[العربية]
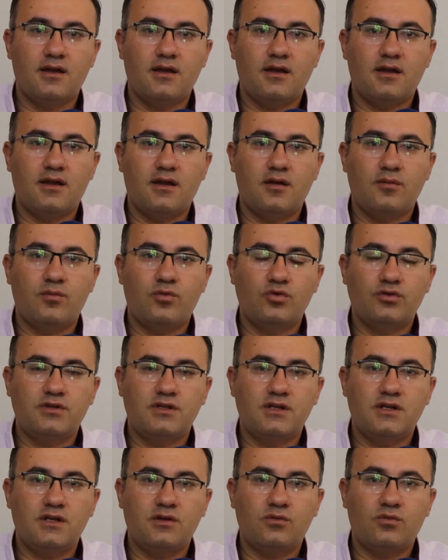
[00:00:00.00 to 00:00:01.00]
آه،
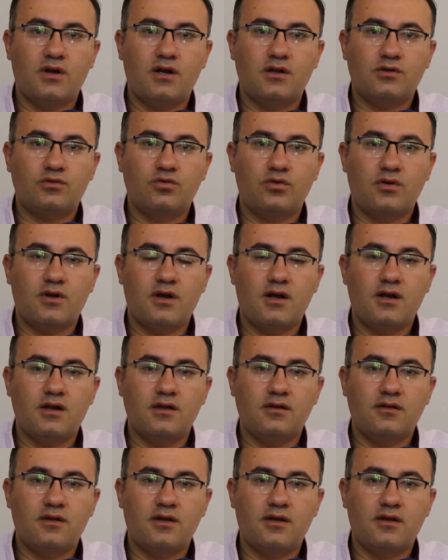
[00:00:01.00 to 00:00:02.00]
بوتين
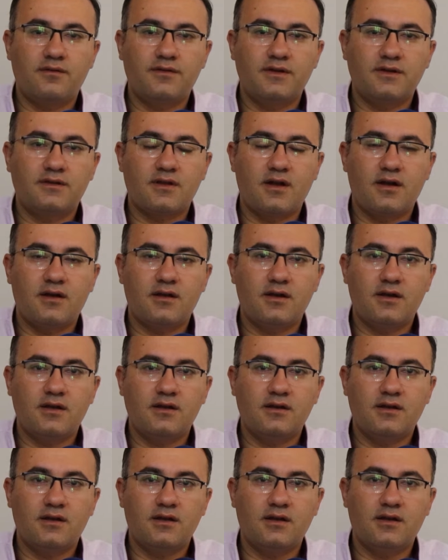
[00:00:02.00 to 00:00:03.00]
وأردوغان آه، في
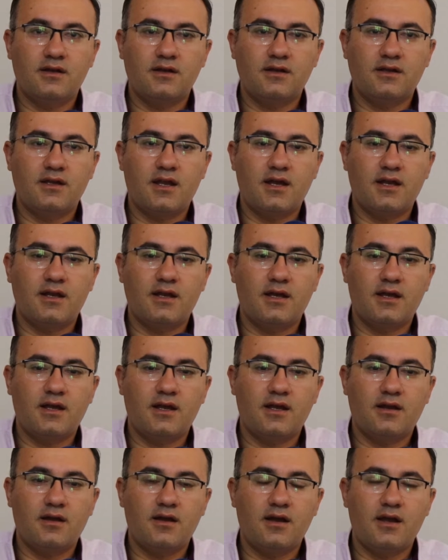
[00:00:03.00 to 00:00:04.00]
طهران آه، كان
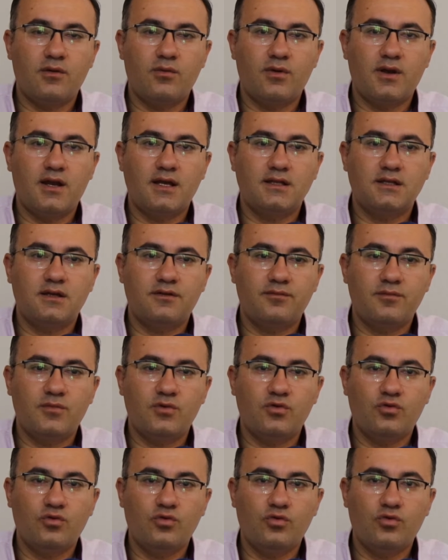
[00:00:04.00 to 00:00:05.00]
الغاية والهدف
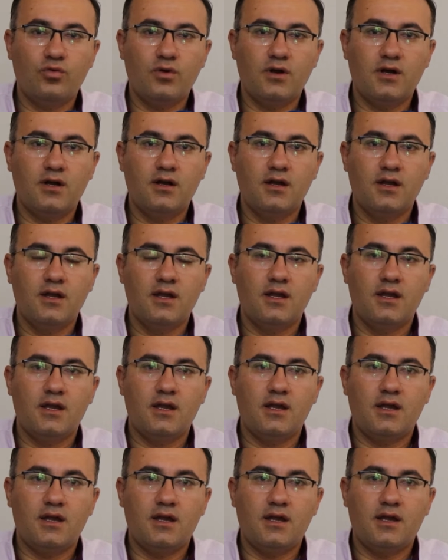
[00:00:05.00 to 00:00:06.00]
منه هو
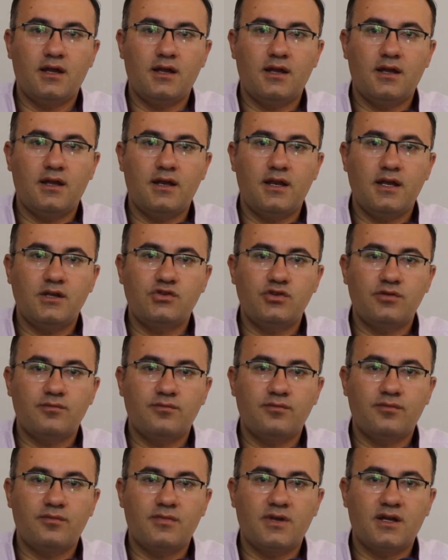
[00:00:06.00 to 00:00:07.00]

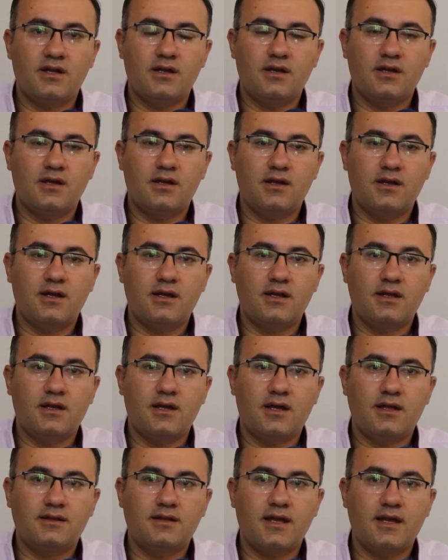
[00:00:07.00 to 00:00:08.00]
لجم
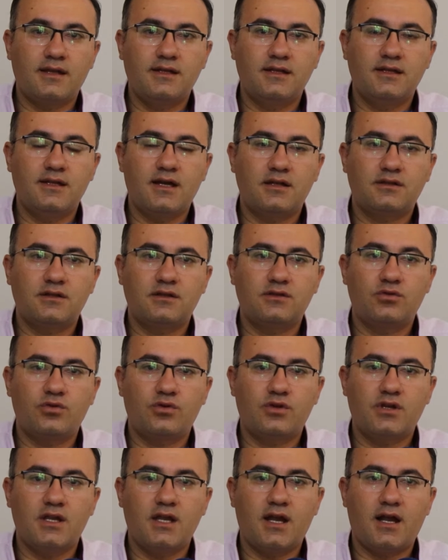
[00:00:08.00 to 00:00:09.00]
التهديدات
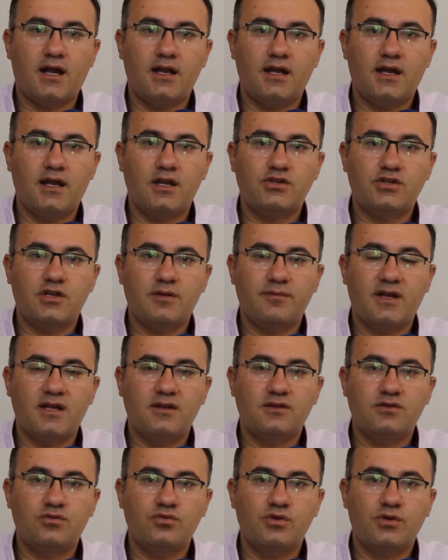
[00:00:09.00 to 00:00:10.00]
التركية على
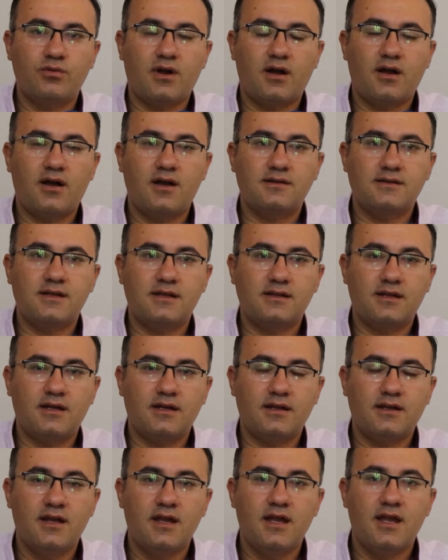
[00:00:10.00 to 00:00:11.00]
الشمال السوري
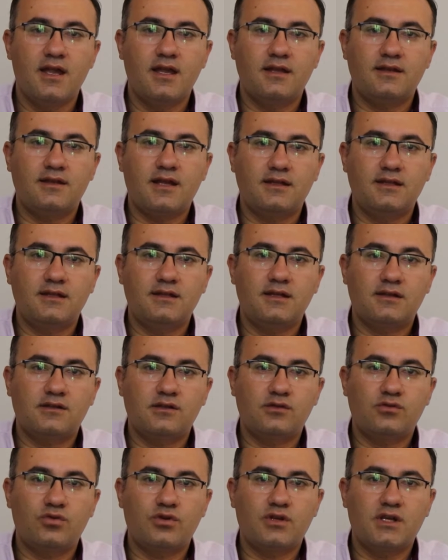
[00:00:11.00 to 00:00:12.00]
وخاصة
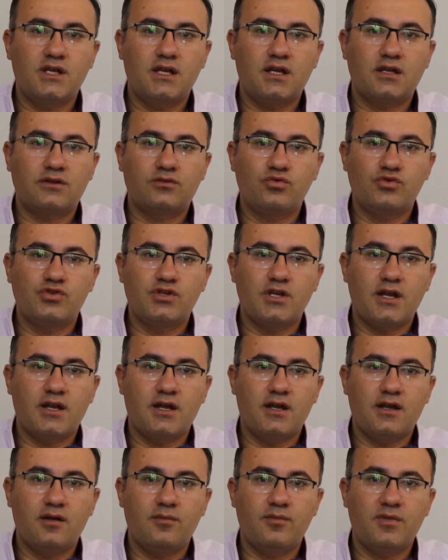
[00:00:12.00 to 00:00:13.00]
التهديدات التركية
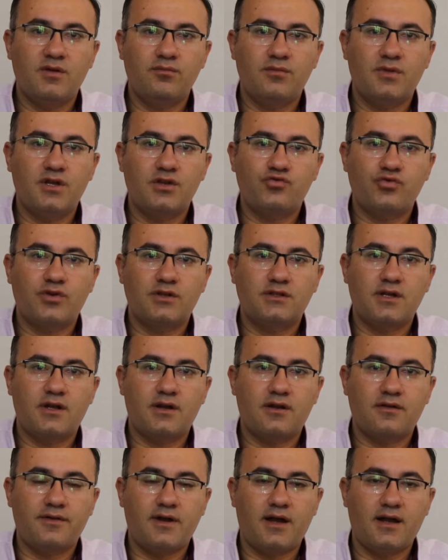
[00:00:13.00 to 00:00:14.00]
تجاه منبج
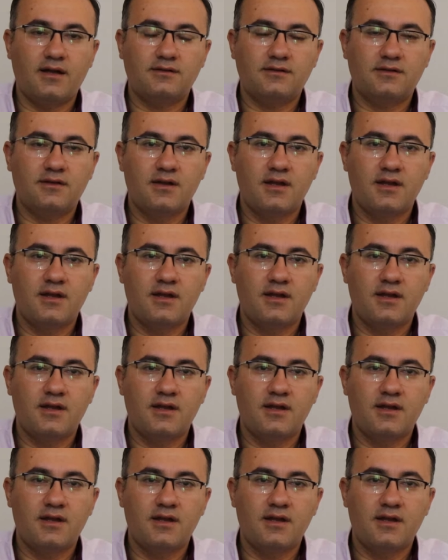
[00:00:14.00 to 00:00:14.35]
وتل رفعت